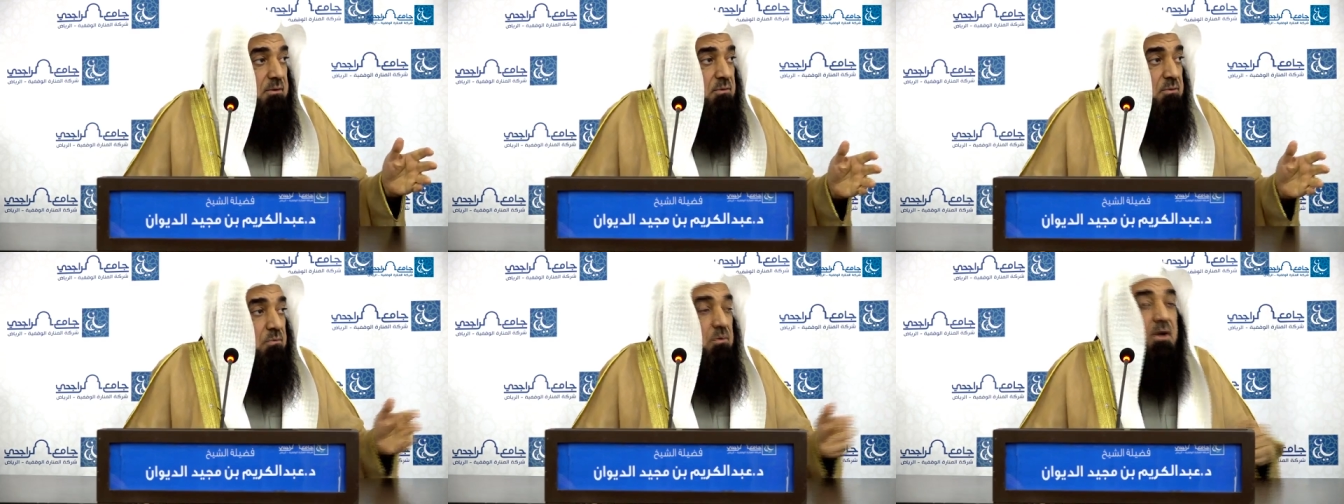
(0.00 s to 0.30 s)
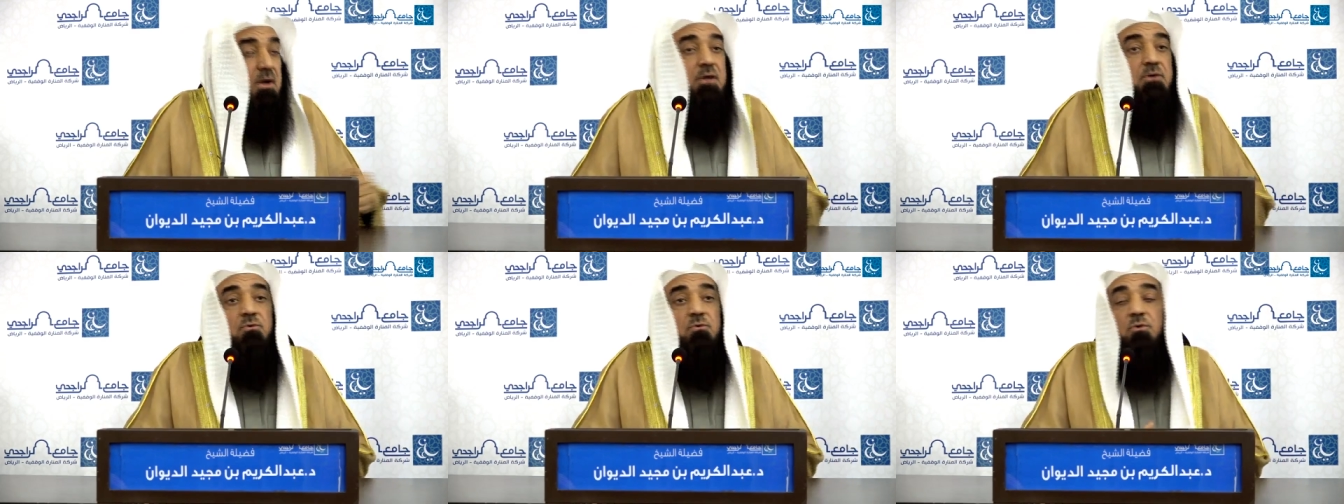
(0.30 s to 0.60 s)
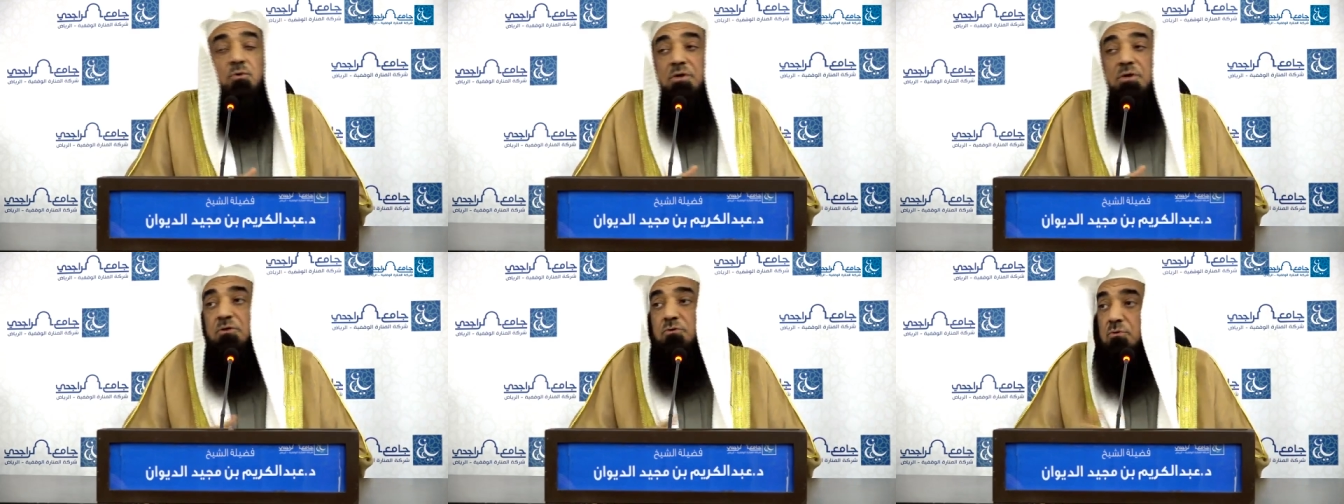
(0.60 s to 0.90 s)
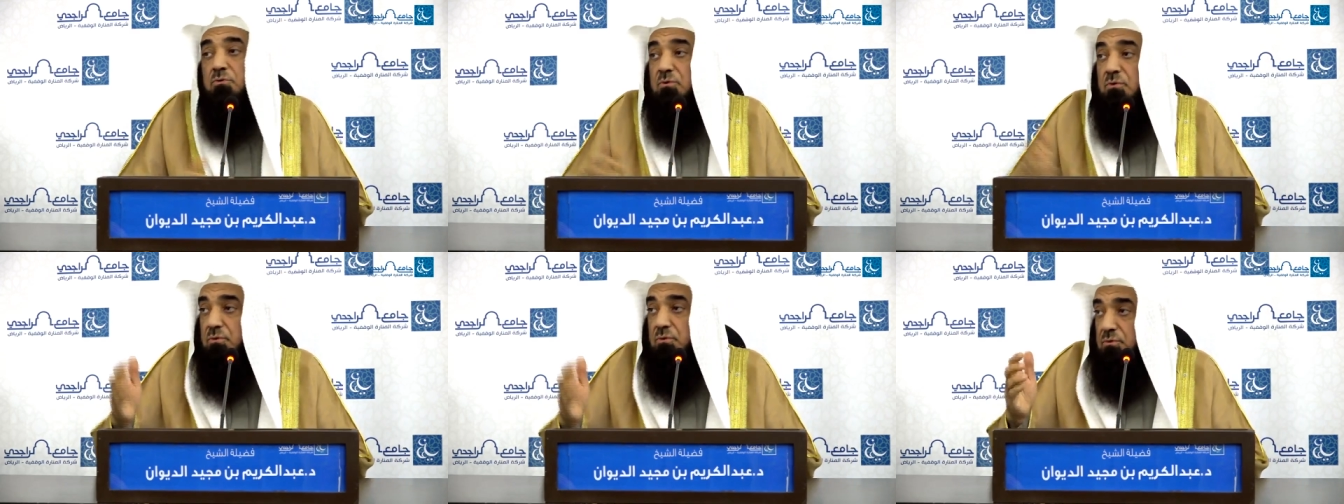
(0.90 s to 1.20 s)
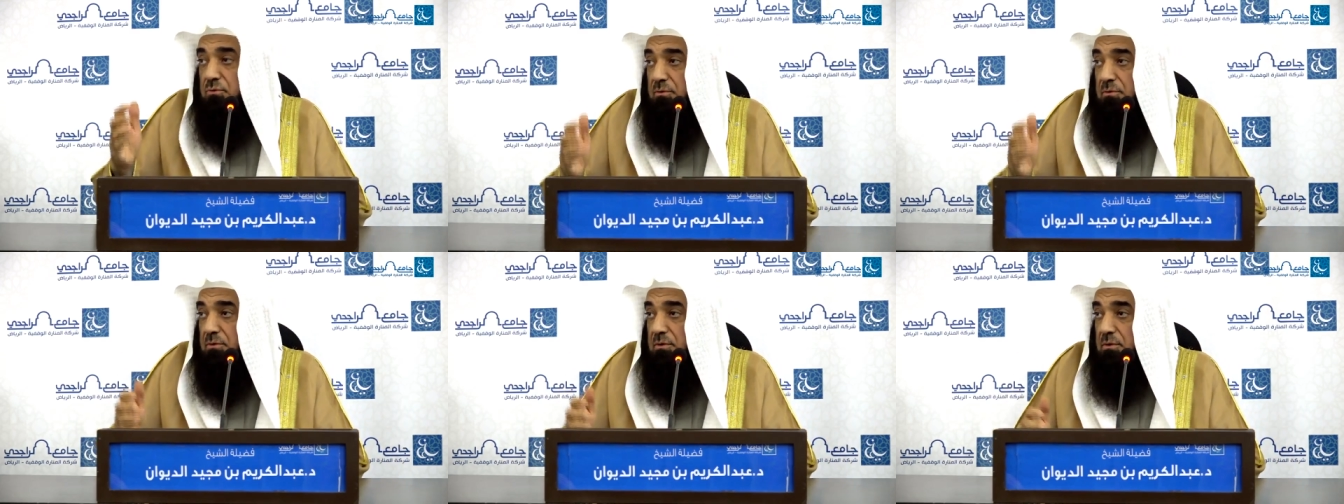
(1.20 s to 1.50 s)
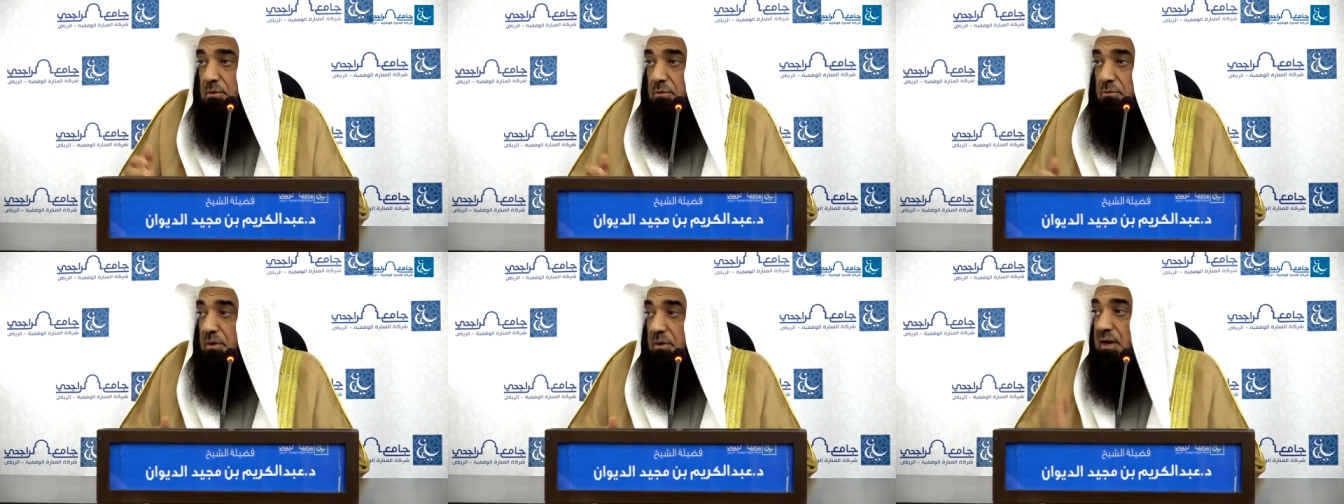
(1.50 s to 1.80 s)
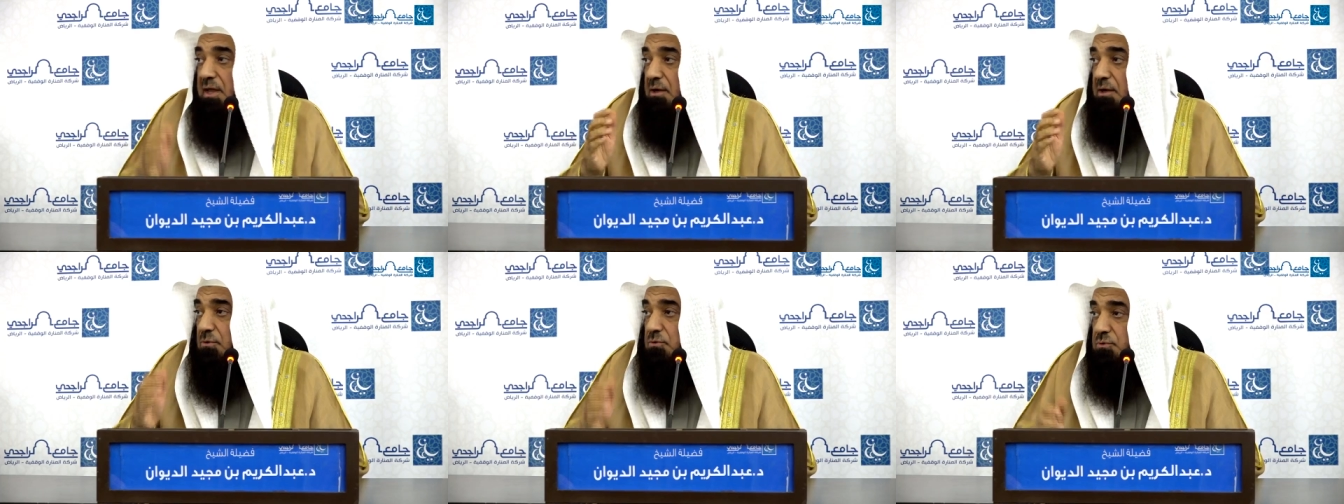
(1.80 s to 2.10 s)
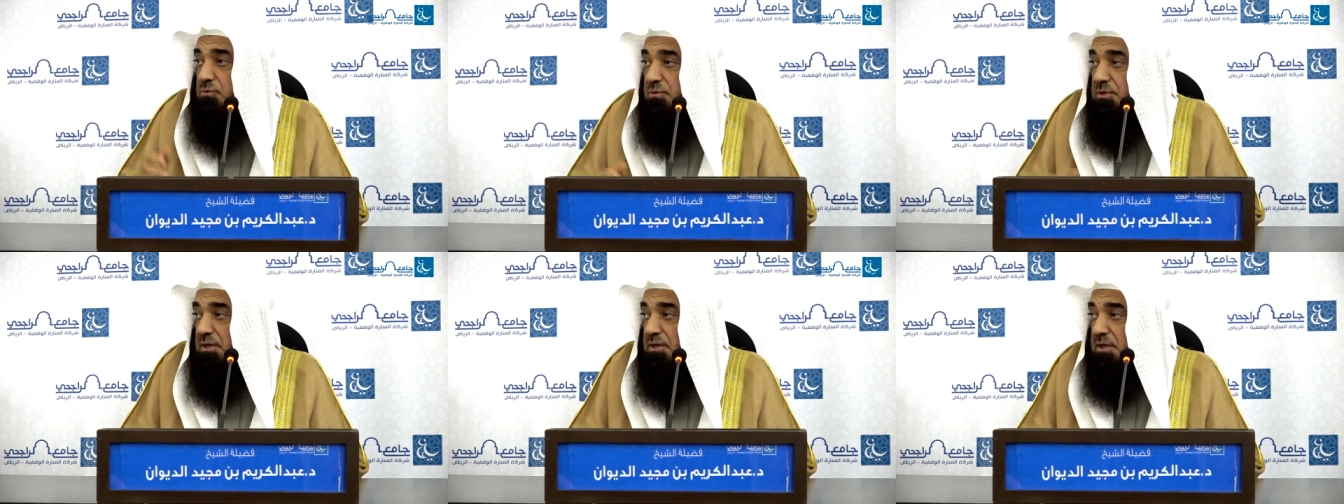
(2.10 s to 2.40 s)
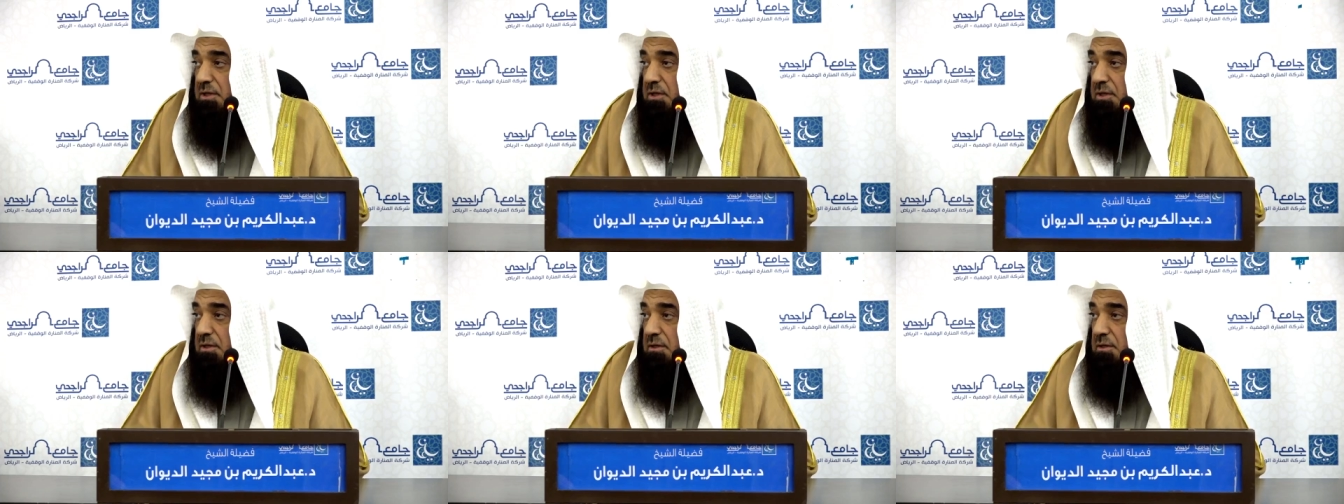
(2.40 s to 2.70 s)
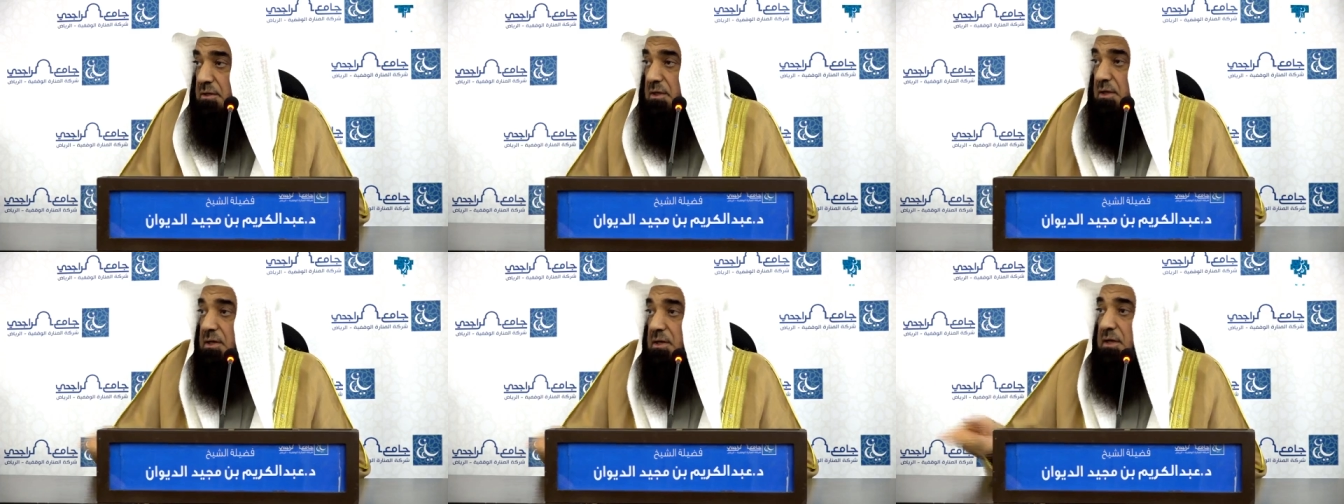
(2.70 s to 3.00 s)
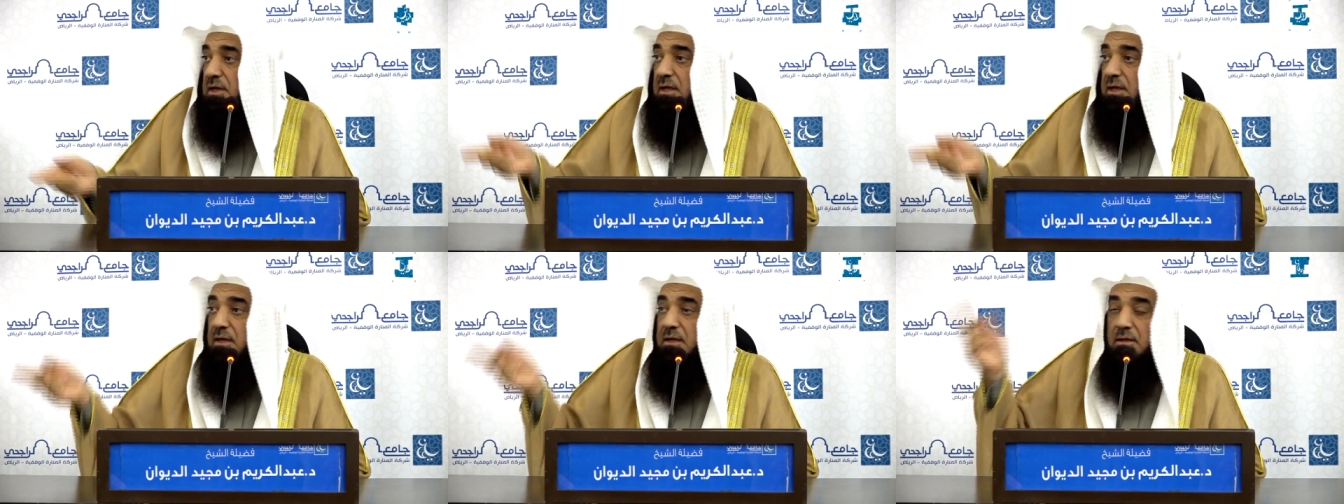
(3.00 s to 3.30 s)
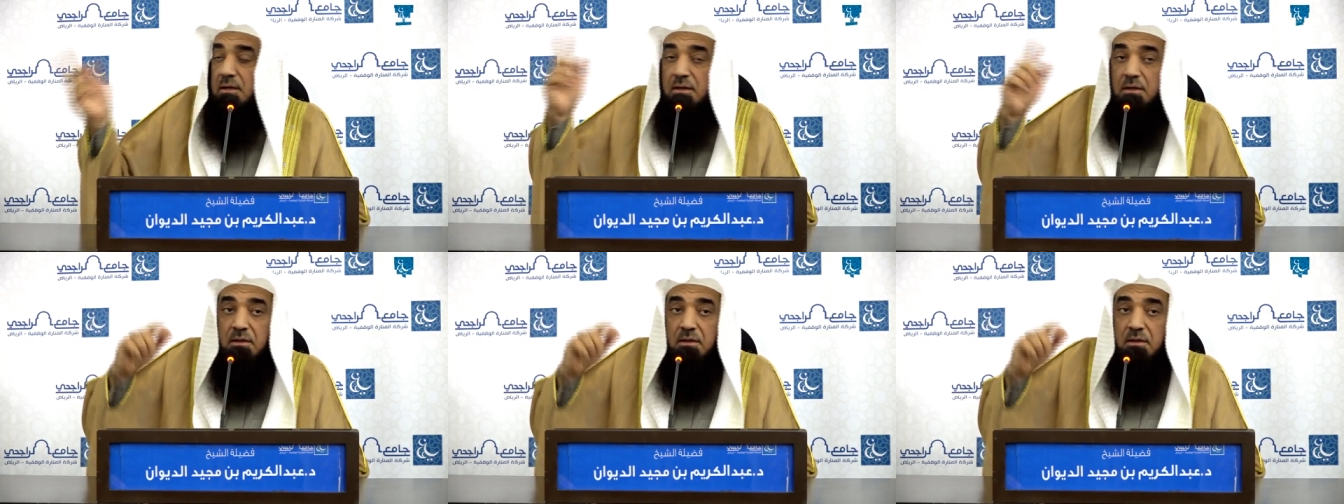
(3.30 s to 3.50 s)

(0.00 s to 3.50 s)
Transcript: وغيره يتركه ولا يعود إليه إلا